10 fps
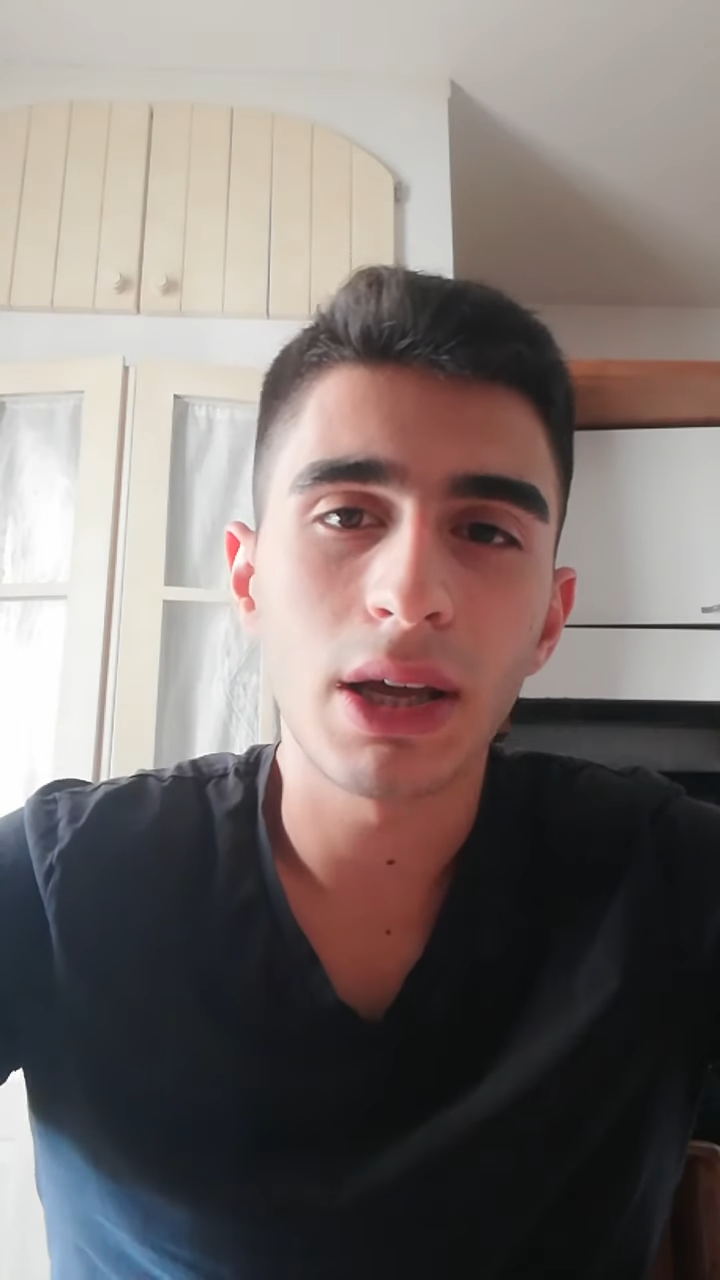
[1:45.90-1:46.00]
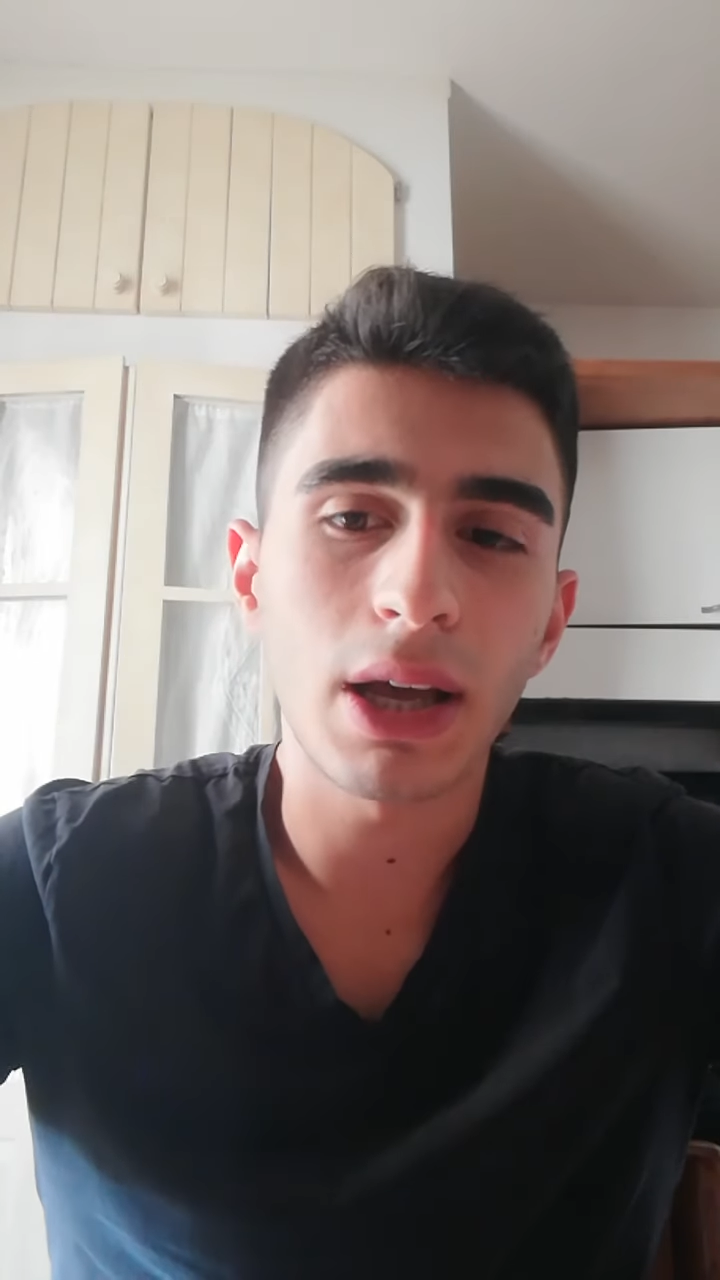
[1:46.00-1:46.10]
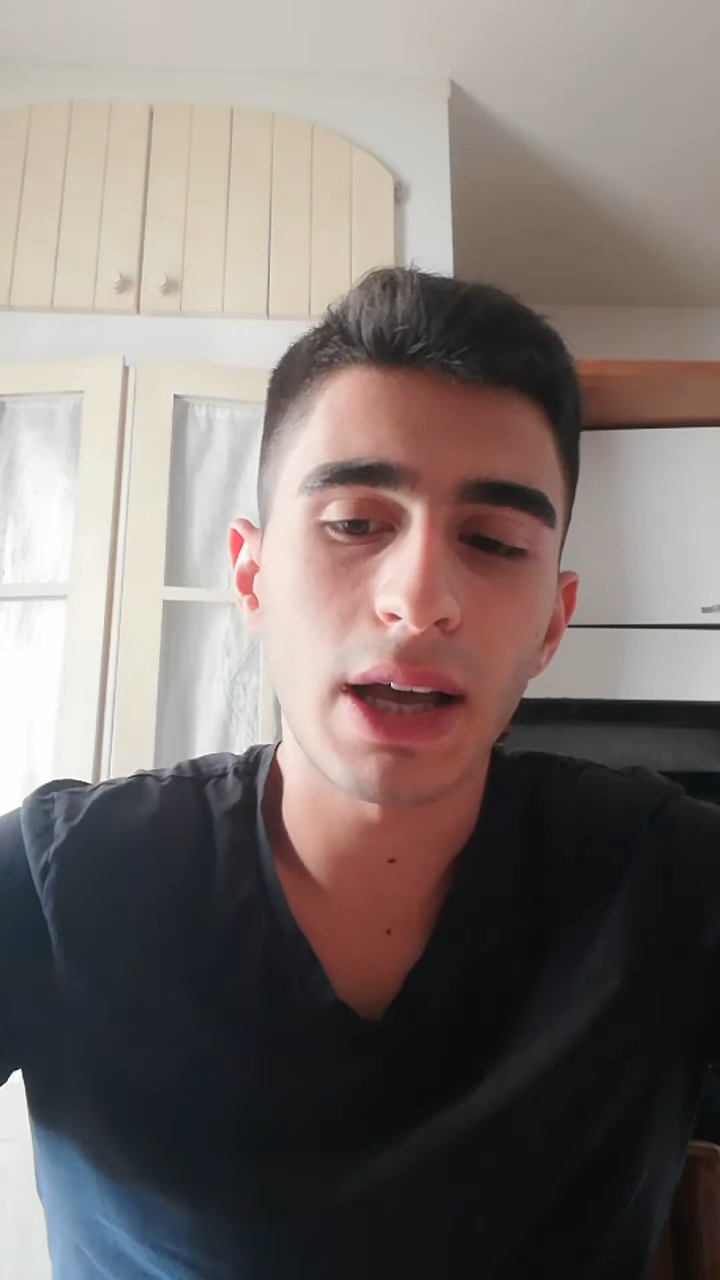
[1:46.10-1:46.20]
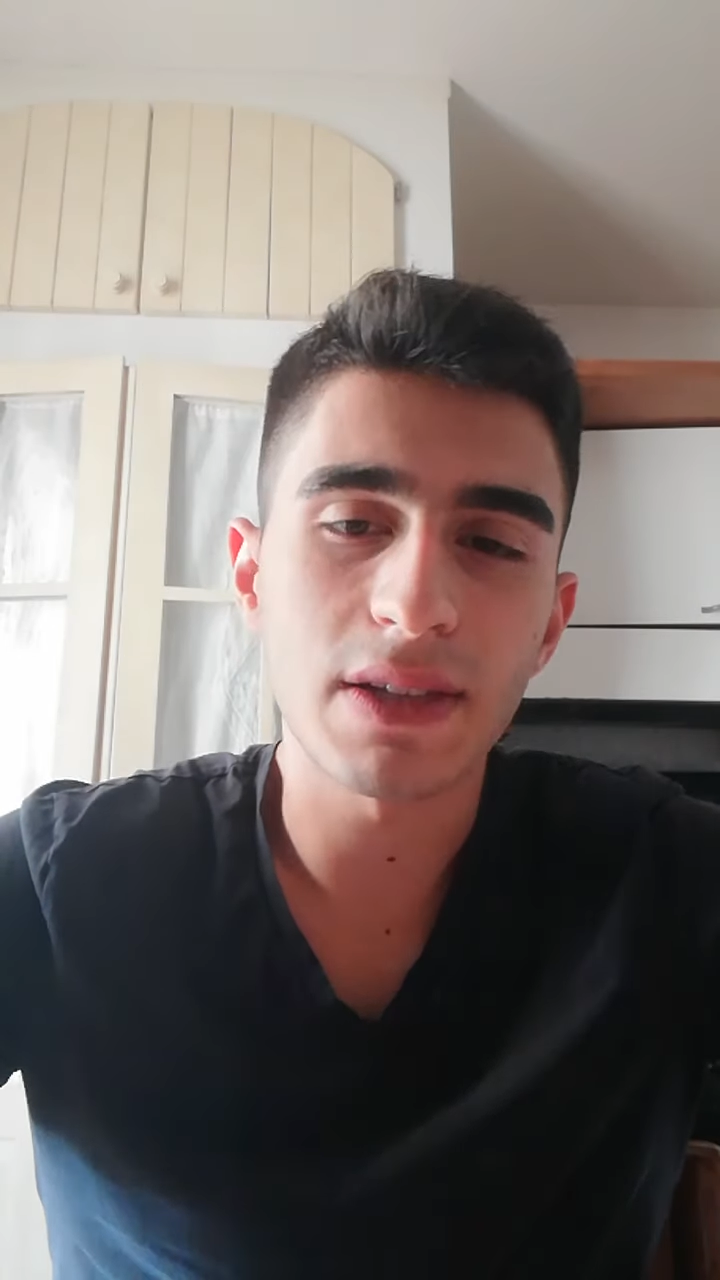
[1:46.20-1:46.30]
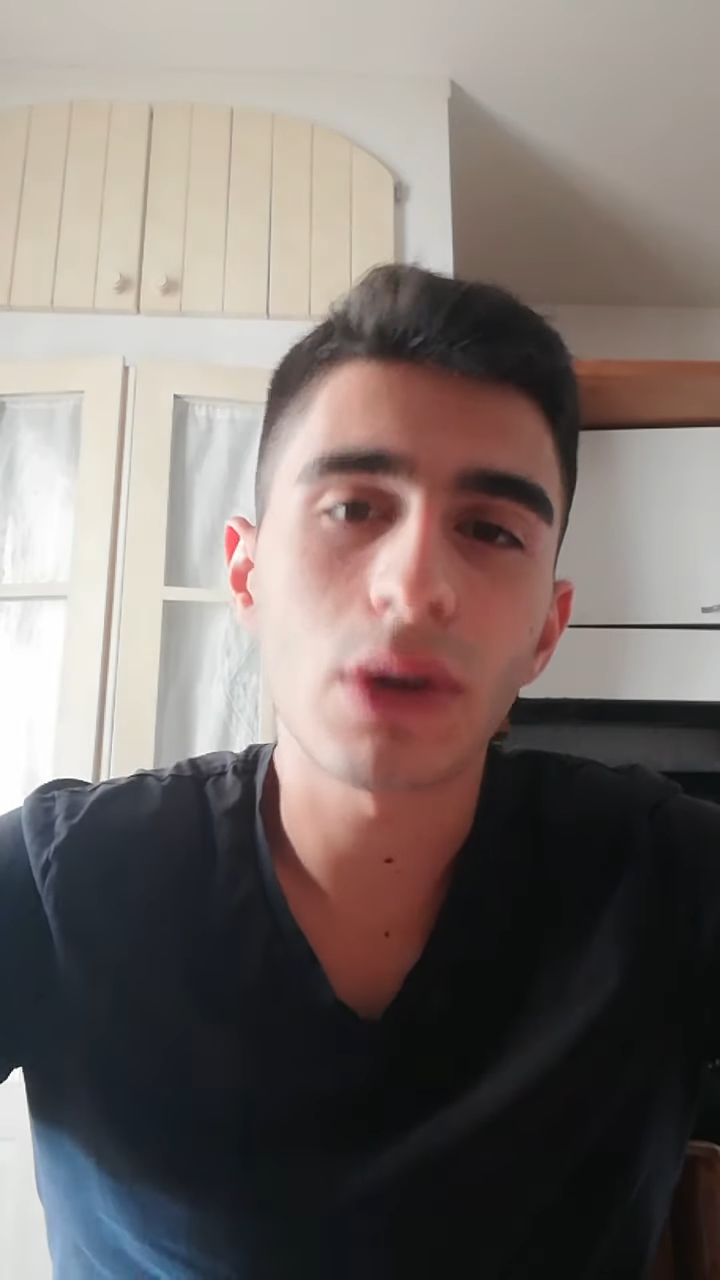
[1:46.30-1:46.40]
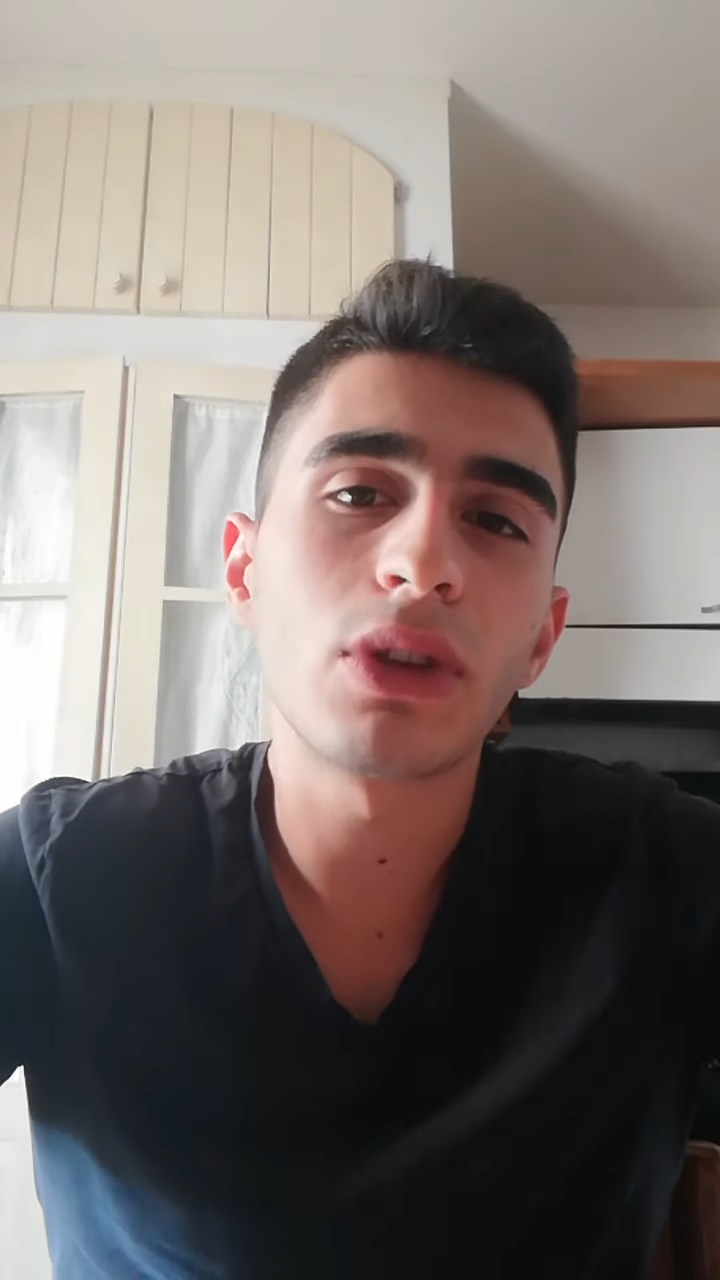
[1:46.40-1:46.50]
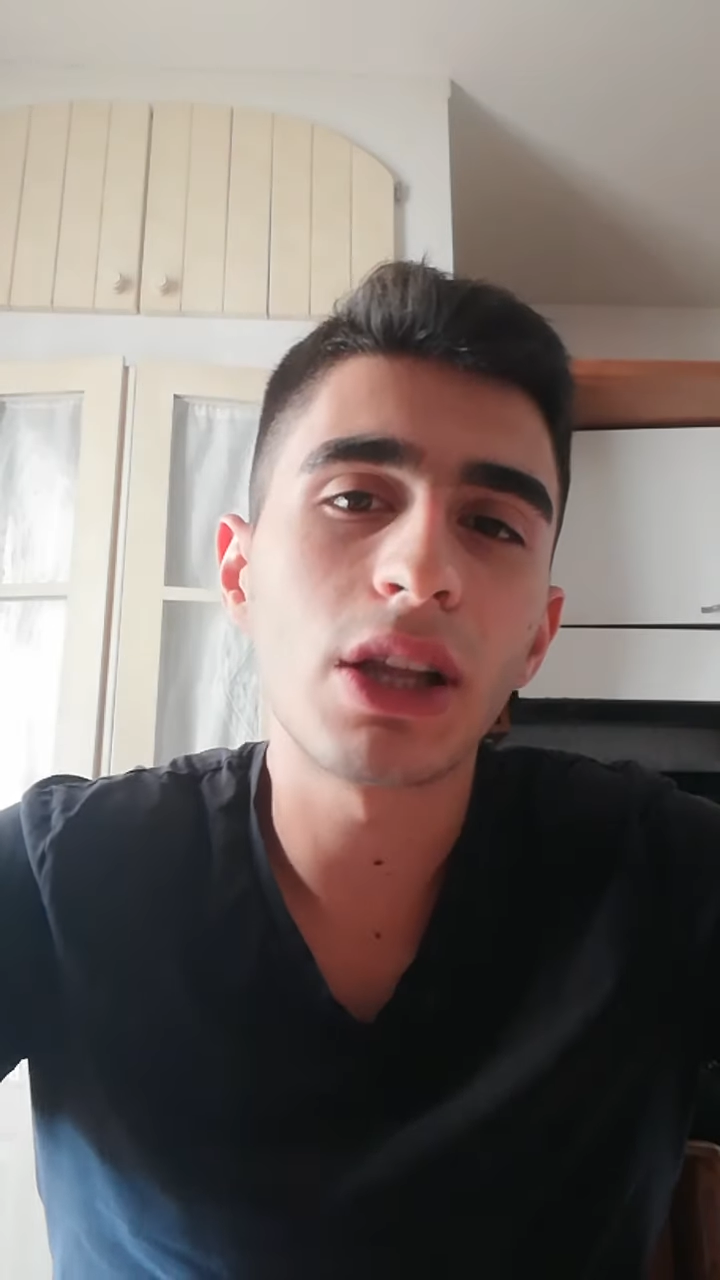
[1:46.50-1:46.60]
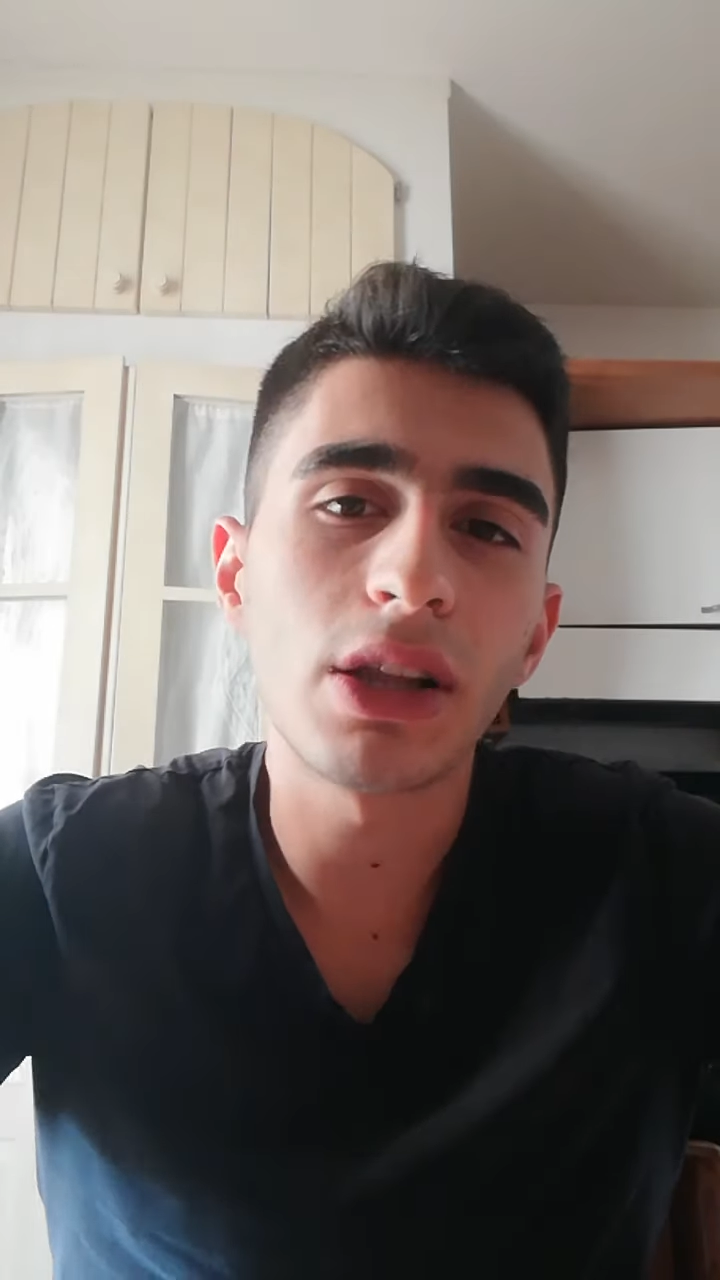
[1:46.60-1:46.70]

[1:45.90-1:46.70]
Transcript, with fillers: a seconda degli